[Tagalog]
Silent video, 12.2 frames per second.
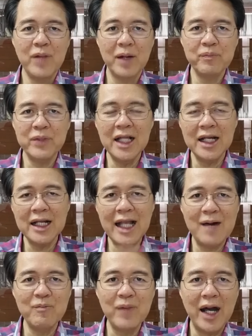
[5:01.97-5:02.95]
Pag
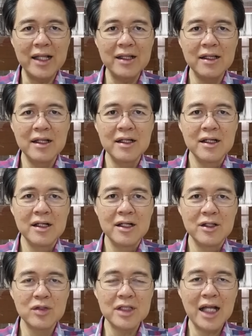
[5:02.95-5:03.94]
pinaglaban,
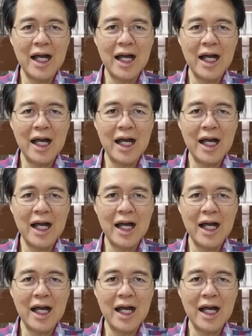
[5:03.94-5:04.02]
yung